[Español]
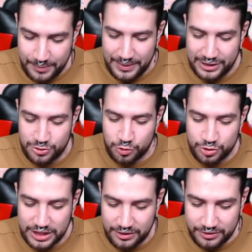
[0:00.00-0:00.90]
vaya
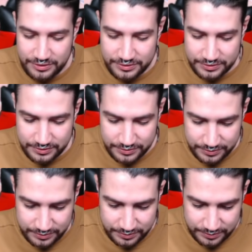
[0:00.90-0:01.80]
chusta, ¿no?
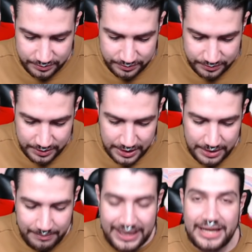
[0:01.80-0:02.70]

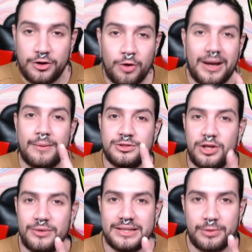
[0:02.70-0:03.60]
Vale, no bajamos del
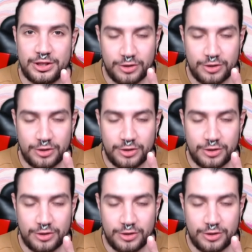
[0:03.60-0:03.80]
90%